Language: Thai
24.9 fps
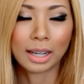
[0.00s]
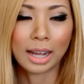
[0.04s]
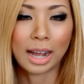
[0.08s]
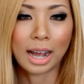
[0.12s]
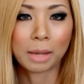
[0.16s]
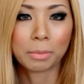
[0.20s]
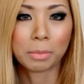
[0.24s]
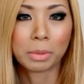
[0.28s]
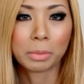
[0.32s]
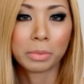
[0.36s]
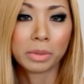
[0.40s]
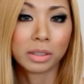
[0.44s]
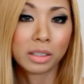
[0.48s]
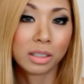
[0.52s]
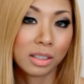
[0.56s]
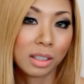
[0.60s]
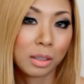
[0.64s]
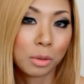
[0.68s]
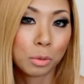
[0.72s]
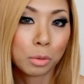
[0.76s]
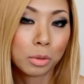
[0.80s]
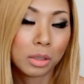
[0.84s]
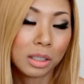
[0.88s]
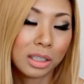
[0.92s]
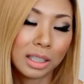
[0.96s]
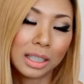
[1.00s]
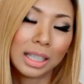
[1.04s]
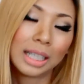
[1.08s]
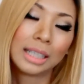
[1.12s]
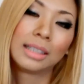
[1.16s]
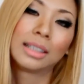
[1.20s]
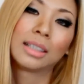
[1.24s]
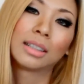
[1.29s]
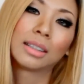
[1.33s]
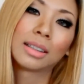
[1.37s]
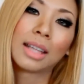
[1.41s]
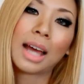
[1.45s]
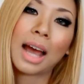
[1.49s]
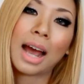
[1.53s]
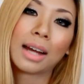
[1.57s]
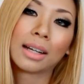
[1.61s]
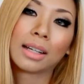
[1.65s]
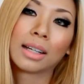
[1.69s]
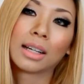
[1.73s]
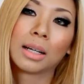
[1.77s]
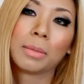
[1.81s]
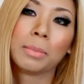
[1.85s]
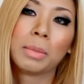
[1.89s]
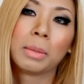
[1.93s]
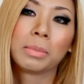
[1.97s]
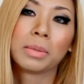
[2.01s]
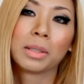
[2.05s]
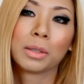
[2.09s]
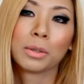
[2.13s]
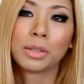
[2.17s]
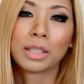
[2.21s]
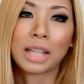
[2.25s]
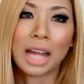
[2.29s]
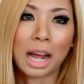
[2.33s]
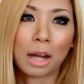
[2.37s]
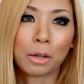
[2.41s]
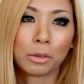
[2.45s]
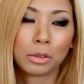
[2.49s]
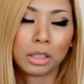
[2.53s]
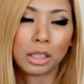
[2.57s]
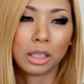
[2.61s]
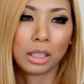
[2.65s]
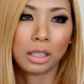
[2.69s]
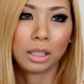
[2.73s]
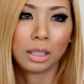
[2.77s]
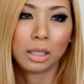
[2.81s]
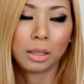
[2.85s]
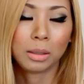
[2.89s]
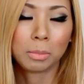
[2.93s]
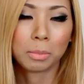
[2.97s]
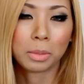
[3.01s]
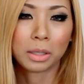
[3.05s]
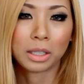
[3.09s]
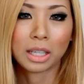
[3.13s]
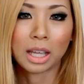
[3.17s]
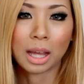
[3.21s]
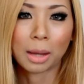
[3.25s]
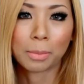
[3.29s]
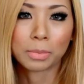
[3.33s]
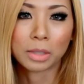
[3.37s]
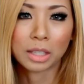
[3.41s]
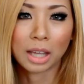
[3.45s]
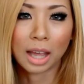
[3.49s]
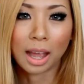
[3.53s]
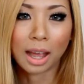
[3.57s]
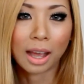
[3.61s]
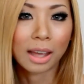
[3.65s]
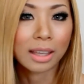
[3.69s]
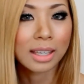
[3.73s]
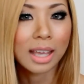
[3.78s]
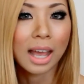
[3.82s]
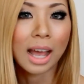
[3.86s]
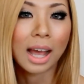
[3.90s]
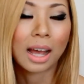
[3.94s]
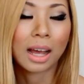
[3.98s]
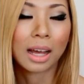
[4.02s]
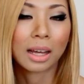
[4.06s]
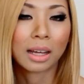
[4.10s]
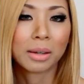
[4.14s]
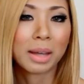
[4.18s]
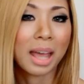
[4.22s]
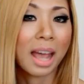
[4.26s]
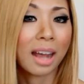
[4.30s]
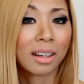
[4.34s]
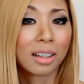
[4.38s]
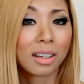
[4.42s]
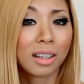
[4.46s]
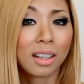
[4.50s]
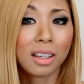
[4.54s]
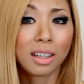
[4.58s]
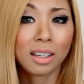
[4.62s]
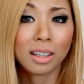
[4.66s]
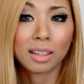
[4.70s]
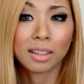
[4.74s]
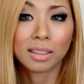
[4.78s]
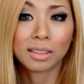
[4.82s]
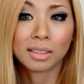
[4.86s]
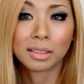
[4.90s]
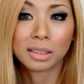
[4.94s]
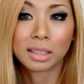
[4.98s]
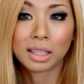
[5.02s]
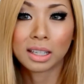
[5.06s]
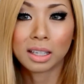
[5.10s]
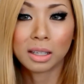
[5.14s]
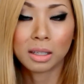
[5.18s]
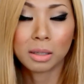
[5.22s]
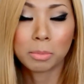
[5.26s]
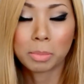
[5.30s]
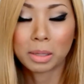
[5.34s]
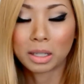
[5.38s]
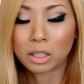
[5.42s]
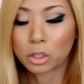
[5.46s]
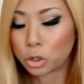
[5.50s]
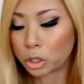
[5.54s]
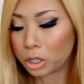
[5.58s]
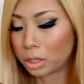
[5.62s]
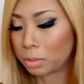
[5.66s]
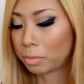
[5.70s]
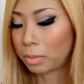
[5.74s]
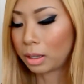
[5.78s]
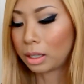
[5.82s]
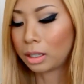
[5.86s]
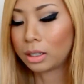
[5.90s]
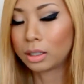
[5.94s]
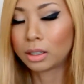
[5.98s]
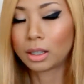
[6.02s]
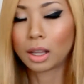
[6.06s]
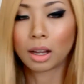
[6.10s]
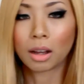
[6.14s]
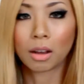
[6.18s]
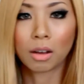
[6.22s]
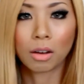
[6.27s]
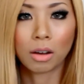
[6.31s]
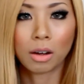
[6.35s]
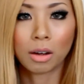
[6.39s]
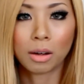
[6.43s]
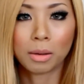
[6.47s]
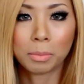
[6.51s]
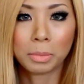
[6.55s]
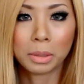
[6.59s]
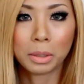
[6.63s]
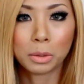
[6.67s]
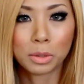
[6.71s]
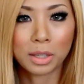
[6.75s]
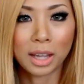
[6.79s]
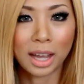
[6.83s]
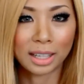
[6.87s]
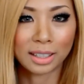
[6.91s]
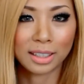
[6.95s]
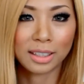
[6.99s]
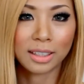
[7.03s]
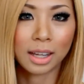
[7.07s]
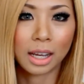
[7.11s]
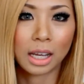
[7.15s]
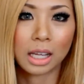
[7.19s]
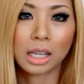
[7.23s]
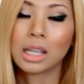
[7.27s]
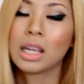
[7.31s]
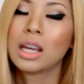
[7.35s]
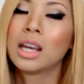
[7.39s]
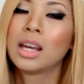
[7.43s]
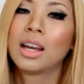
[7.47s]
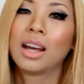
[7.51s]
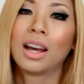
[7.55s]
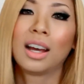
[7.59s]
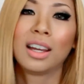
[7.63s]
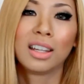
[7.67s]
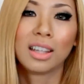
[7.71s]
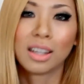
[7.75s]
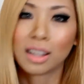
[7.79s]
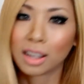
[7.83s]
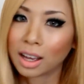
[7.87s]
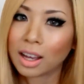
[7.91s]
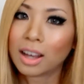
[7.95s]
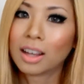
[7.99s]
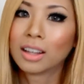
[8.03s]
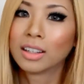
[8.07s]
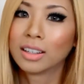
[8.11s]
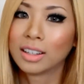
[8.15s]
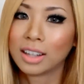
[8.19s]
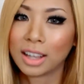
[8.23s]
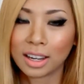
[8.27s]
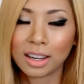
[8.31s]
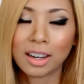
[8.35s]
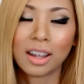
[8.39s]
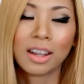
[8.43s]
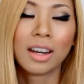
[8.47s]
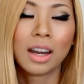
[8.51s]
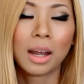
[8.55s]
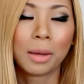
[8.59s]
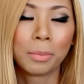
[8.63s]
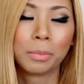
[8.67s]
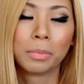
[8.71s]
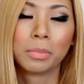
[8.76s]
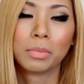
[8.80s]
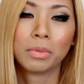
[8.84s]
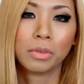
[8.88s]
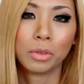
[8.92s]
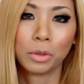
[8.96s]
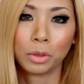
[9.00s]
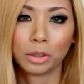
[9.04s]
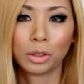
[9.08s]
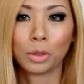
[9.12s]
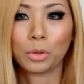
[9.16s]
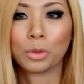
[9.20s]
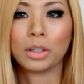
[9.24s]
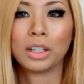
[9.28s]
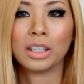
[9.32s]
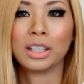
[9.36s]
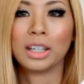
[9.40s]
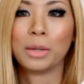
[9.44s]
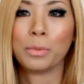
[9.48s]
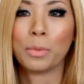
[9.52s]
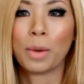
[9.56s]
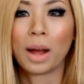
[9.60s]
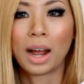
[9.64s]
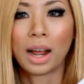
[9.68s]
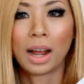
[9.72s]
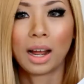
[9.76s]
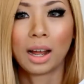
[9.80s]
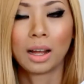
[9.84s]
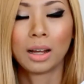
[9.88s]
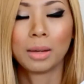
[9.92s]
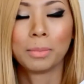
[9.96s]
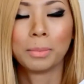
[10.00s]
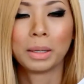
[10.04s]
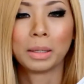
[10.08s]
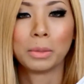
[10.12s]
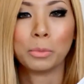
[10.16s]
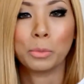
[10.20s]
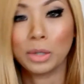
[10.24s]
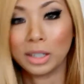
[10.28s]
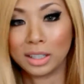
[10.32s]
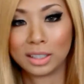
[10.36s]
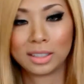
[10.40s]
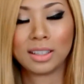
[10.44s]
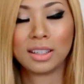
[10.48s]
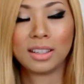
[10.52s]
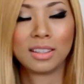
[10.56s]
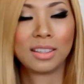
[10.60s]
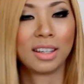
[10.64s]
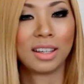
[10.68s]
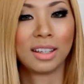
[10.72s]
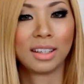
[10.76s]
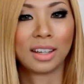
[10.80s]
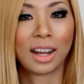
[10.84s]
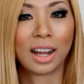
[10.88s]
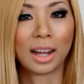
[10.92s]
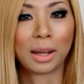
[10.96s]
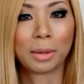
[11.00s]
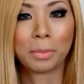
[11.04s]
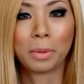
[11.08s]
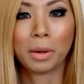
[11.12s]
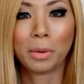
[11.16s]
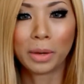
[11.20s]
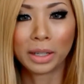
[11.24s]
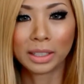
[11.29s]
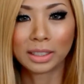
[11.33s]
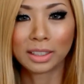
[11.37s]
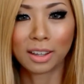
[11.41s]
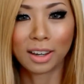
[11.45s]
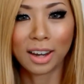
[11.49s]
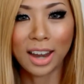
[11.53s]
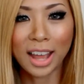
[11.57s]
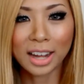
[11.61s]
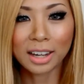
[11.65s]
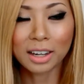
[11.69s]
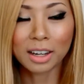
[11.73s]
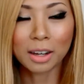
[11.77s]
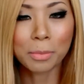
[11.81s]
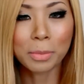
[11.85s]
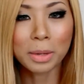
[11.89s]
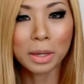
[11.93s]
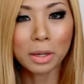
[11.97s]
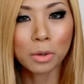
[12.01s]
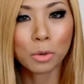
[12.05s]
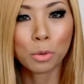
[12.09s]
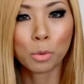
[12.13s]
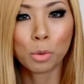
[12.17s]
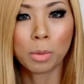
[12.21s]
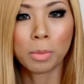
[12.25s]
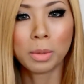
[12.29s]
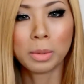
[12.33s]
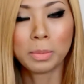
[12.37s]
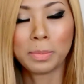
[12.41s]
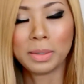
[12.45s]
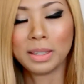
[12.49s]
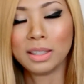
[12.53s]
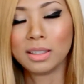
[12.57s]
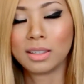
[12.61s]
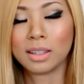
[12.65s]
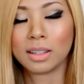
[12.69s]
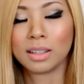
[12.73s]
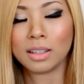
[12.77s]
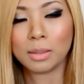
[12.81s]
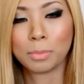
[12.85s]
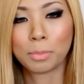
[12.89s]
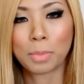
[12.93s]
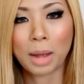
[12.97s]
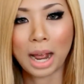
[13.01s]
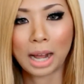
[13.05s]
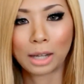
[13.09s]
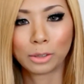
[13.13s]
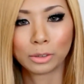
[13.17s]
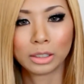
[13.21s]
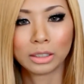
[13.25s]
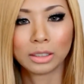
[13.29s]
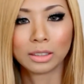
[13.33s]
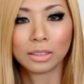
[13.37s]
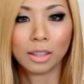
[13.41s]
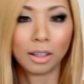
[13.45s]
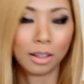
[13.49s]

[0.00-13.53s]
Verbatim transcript: อาการแบบว่าสิวหรืออะไรต่างๆนะคะ แบบสาวๆที่พยายามจะหายาแอคเนที่เป็นทรีทเมนต์แต่ก็ไม่รู้จะหาที่ไหน อันเนี้ยแนนแนะนำโดยตรงเลยว่ามันเวิร์กจริงๆนะคะ เพราะว่าตอนแรกก็ไม่รู้ว่ามันเป็นจริงหรือเปล่า